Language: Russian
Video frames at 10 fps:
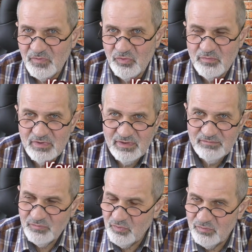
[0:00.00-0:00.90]
том,
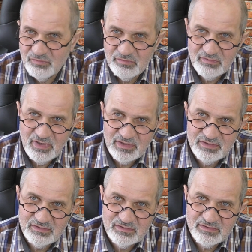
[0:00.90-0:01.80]
ну, как
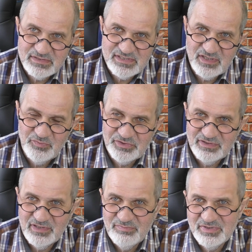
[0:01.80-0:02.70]
э, заработать
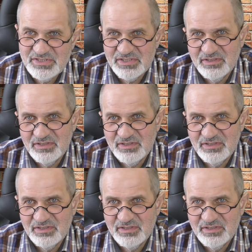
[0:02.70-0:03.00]
на бирже,